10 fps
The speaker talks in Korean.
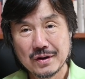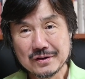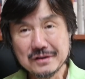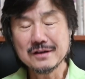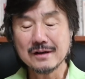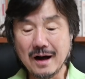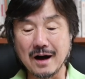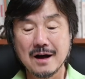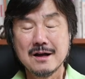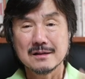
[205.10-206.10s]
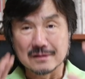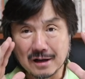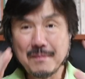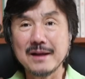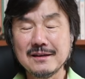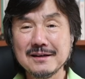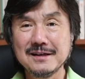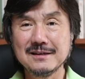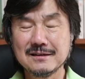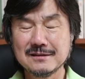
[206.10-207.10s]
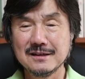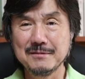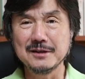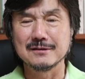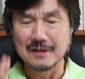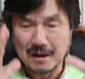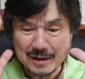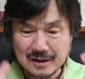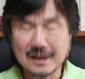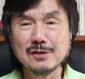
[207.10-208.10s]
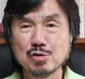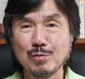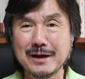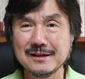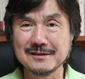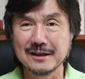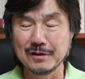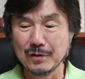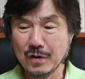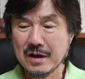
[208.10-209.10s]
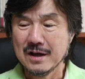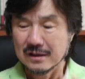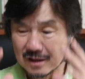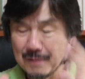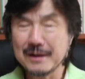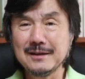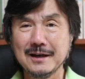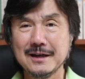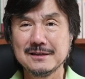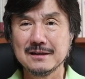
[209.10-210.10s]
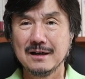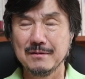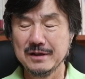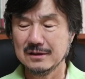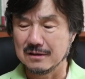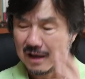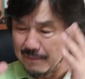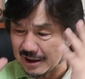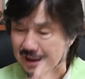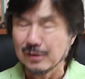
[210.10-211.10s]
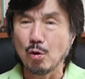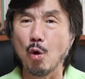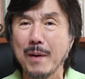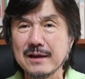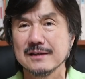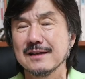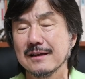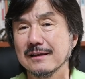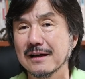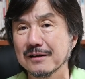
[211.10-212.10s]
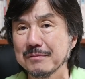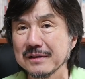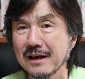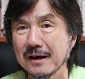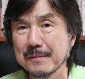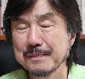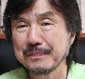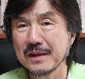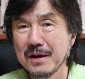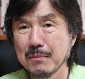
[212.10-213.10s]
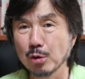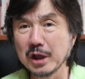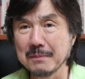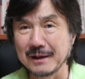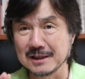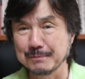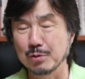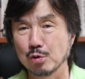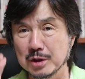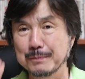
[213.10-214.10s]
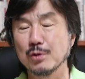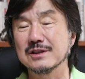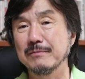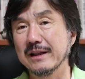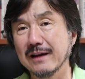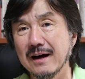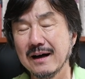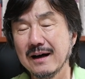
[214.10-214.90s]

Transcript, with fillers: 그러니까 드라마틱하게 찍으려면 드라마틱한 수박이 있어야 되고 드라마틱하게 찍으려면 드라마틱한 호박이 있어야 된다는 겁니다. 모델이 80% 90%를 점한다.